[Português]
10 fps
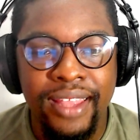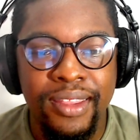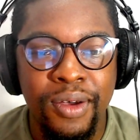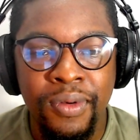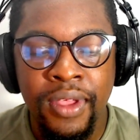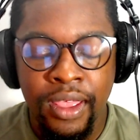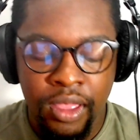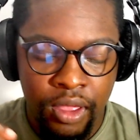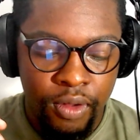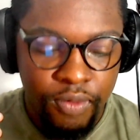Então,
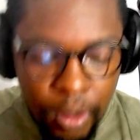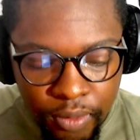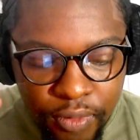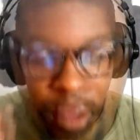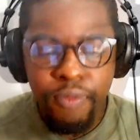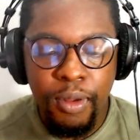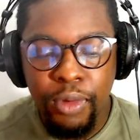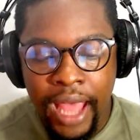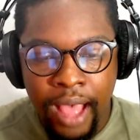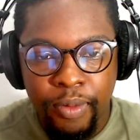vamos
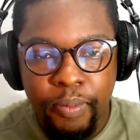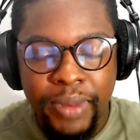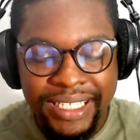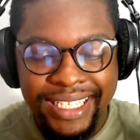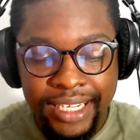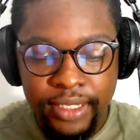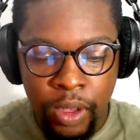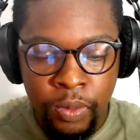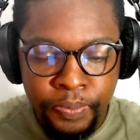lá, preste atenção.